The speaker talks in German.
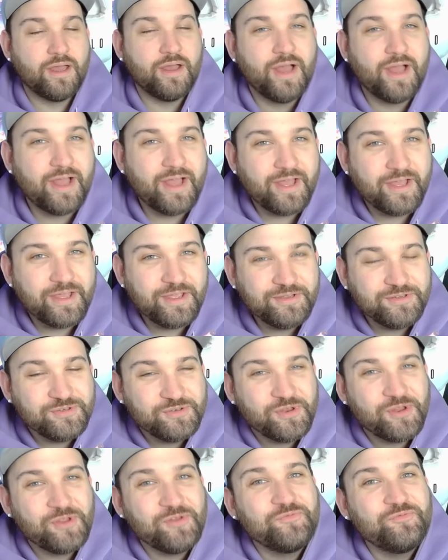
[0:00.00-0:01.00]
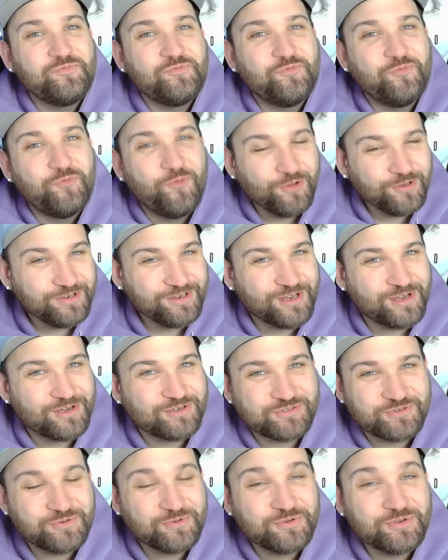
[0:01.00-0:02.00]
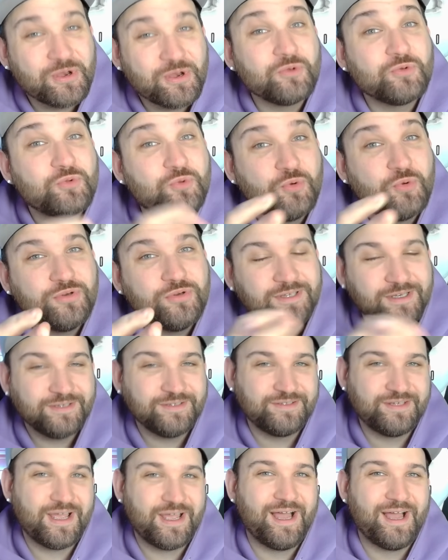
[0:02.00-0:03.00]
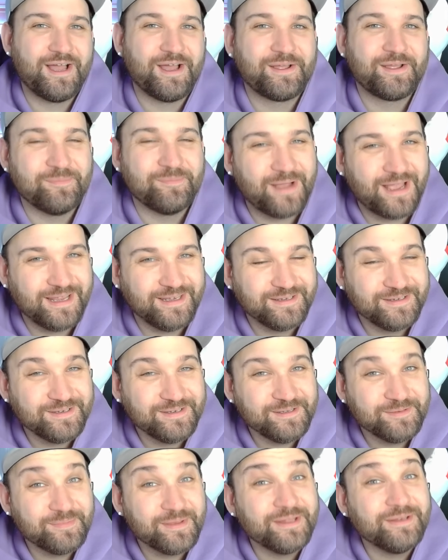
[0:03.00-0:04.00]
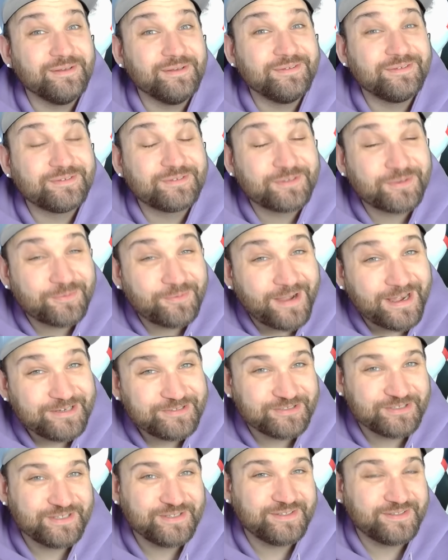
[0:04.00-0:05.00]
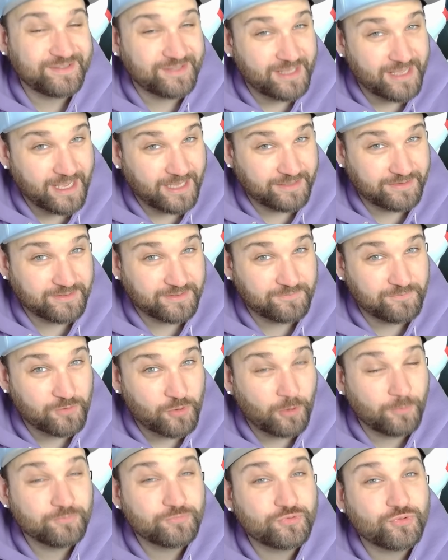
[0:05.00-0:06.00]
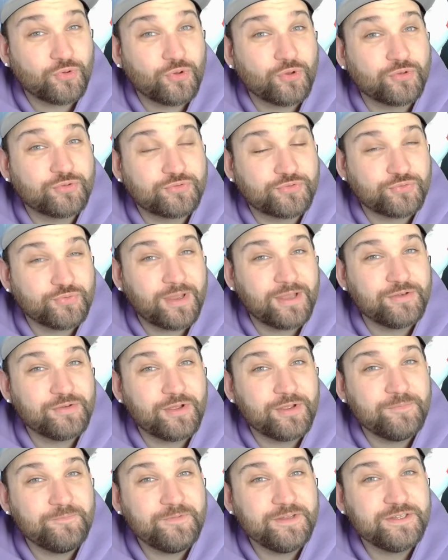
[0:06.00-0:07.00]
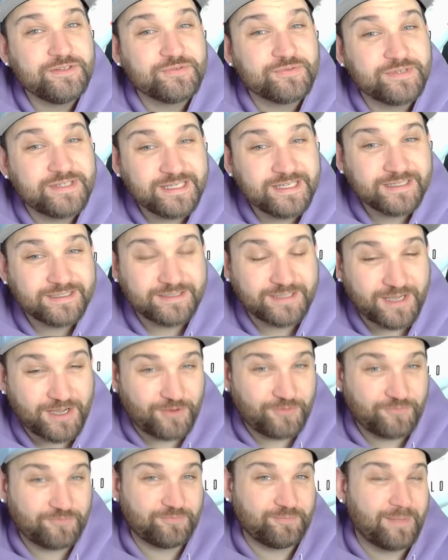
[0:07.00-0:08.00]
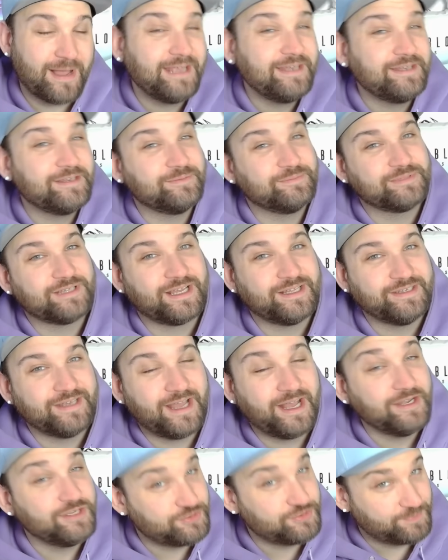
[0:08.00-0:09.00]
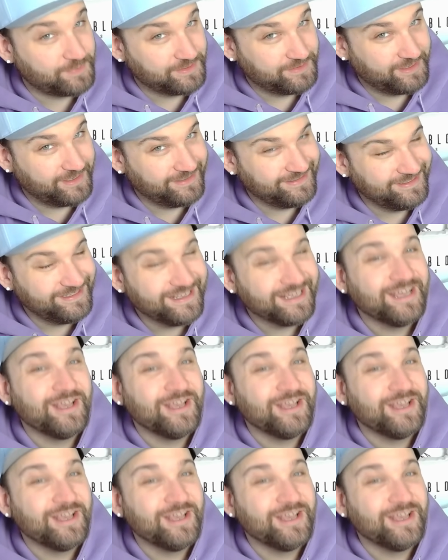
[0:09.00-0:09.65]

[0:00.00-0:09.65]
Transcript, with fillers: Einen wunderschönen guten Tag, meine lieben Trashies. Herzlich willkommen zurück zu einem neuen Video hier auf meinem Kanal. Ich bin Daddy